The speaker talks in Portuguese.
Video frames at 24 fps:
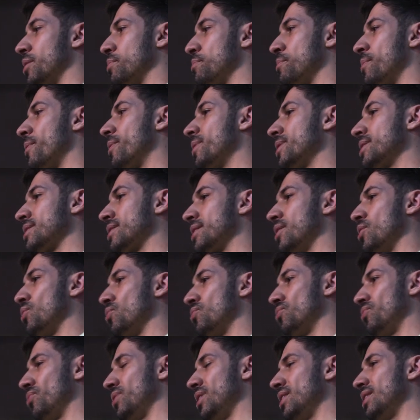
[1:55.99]
Depois que eu
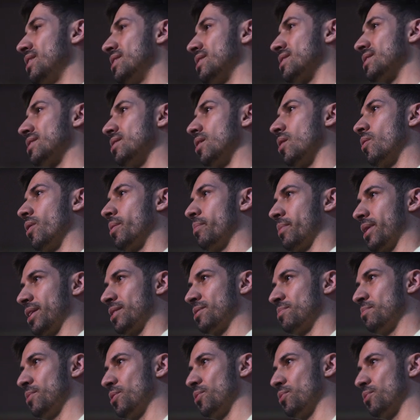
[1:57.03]
fiz, não é
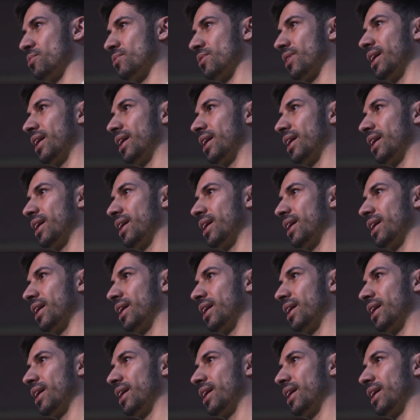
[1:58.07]
mais meu,